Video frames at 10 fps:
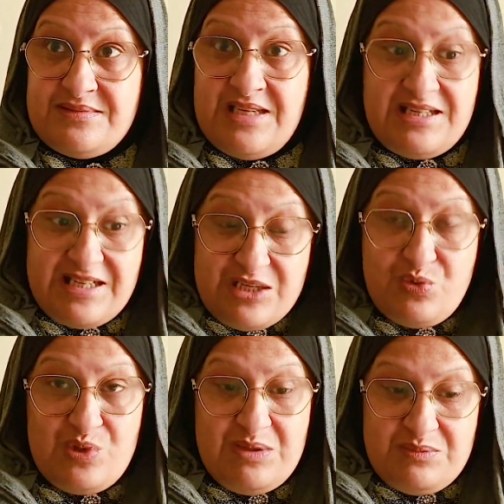انا
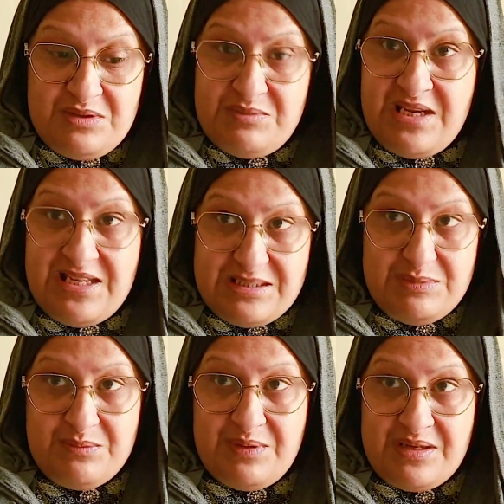كنقولها من, من هذا
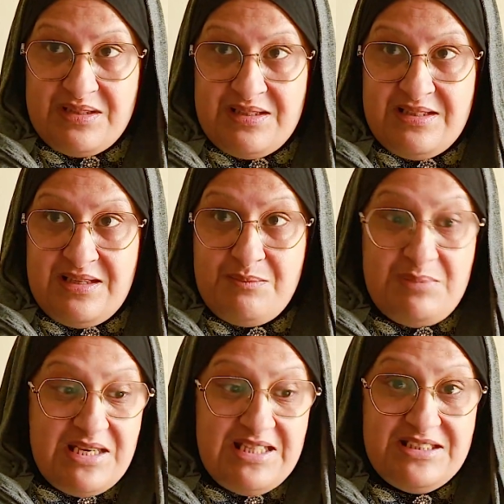المنبر
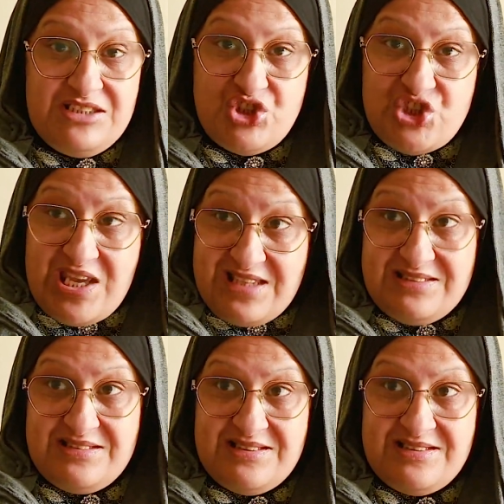باللي عندي
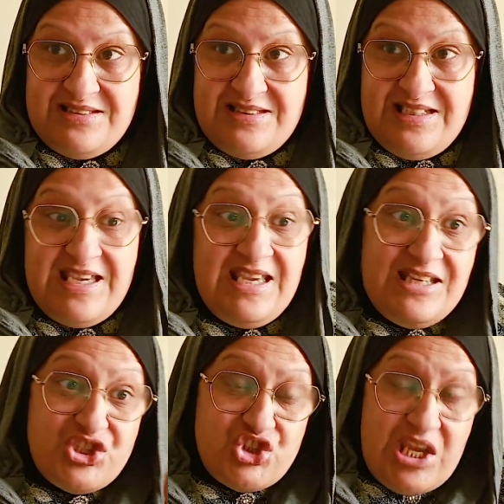شاهد
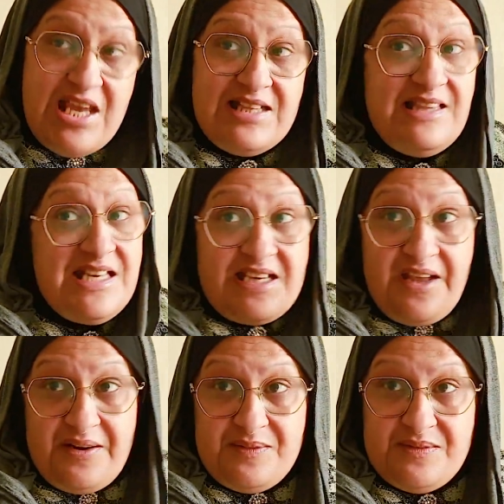على الشاهد اللي
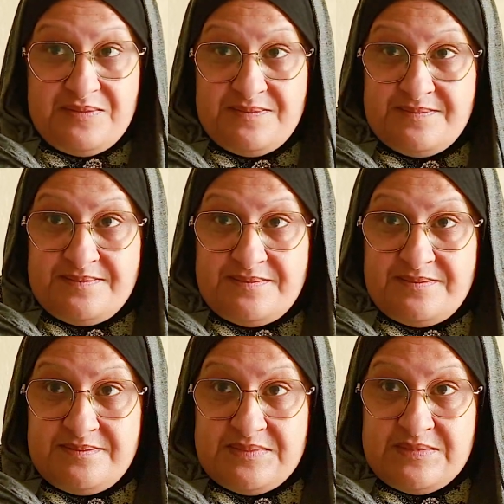نكر
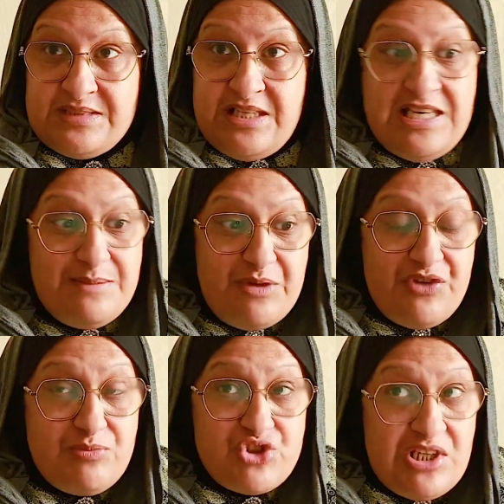اللي ما
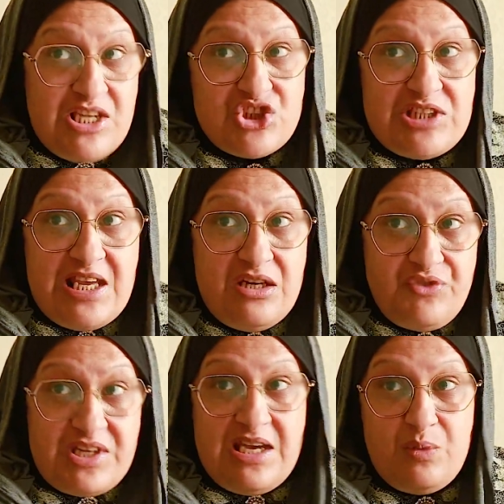فهمش علاش دخل
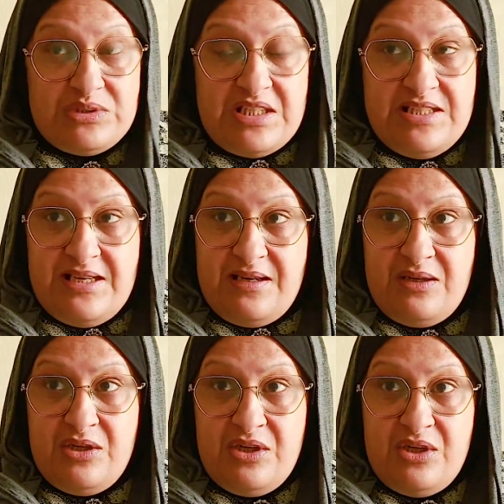الفرقه الوطنيه
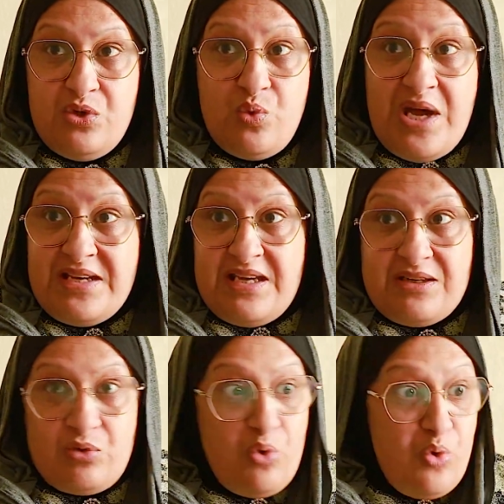
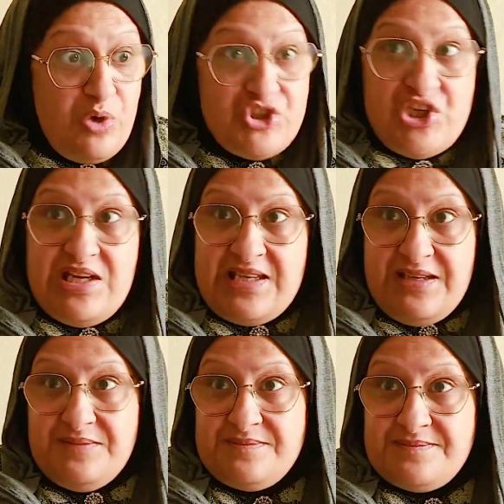وانكر كل شيء اللي
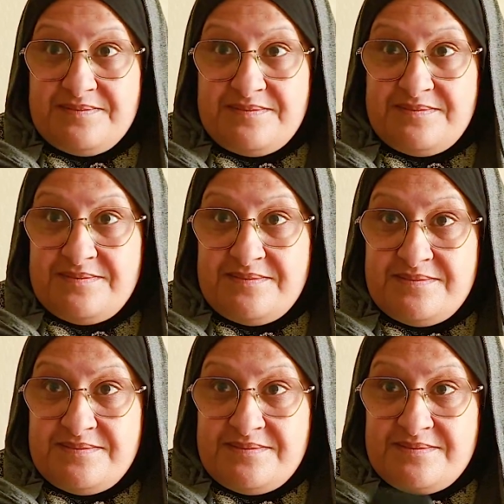كاين
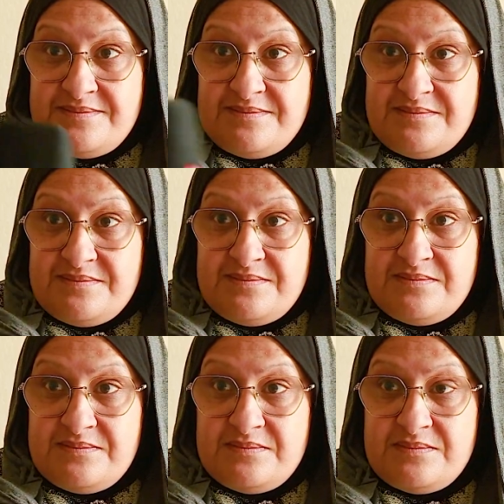درتي
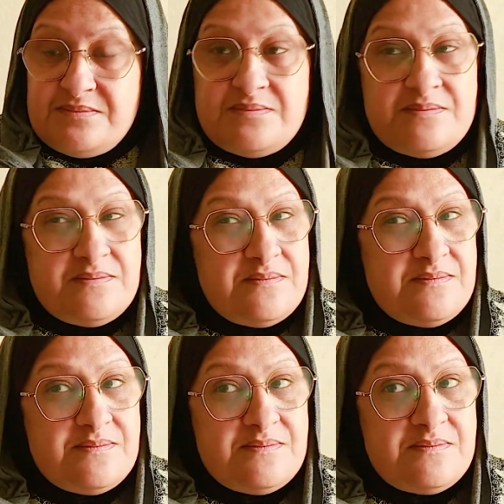مؤخرا وقفه
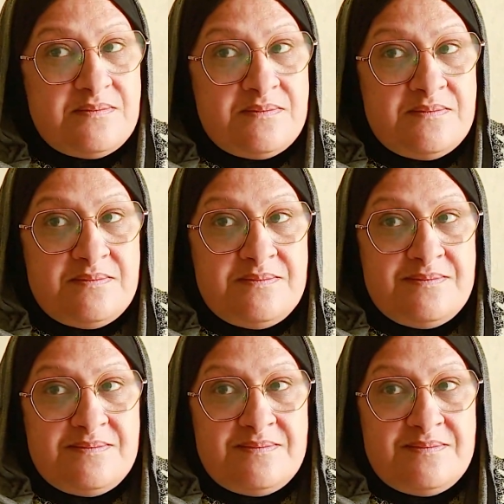امام البرلمان